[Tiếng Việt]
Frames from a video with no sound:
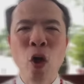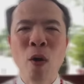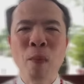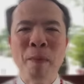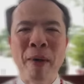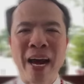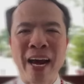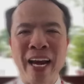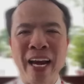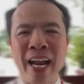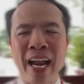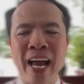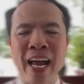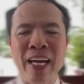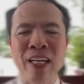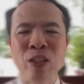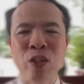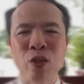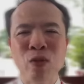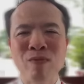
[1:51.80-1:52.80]
cho bằng
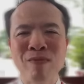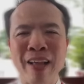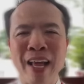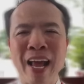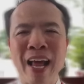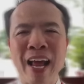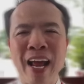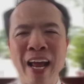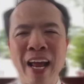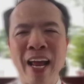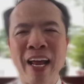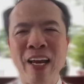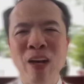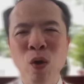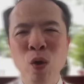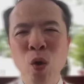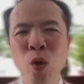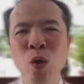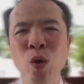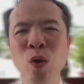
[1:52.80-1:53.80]
là chúng ta
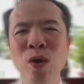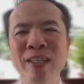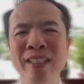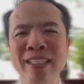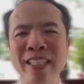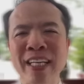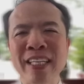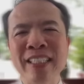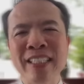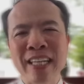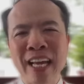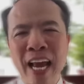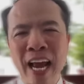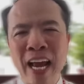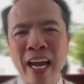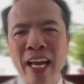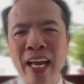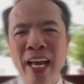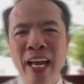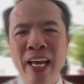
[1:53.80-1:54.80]
hãy luôn luôn sẵn
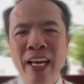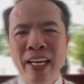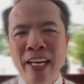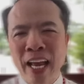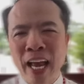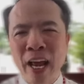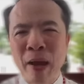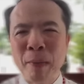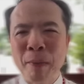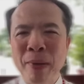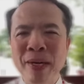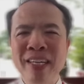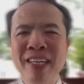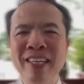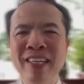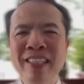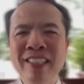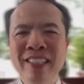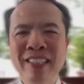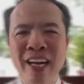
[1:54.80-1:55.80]
sàng để bất
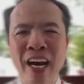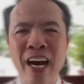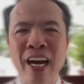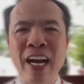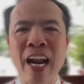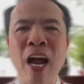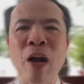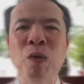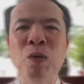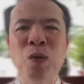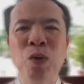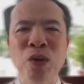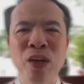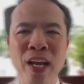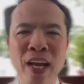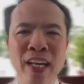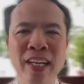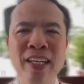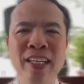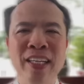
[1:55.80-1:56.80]
cứ giờ nào
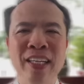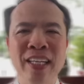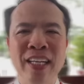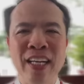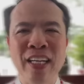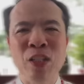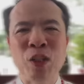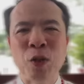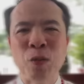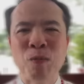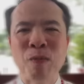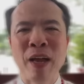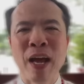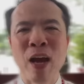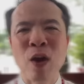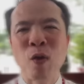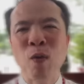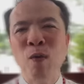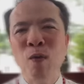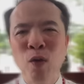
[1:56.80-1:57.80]
chúa đến thì chúng
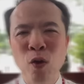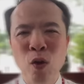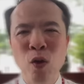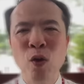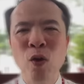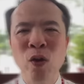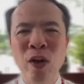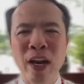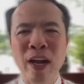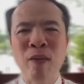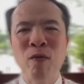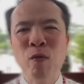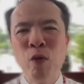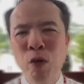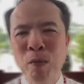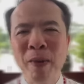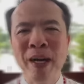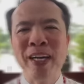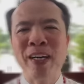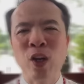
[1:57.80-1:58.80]
ta cũng luôn luôn là
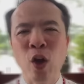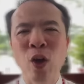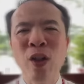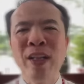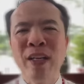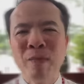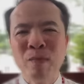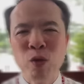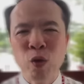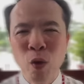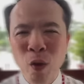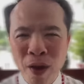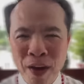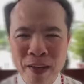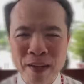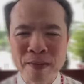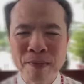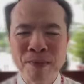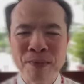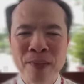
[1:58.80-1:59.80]
vui mừng đón tiếp
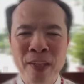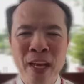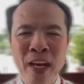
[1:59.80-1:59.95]
chúa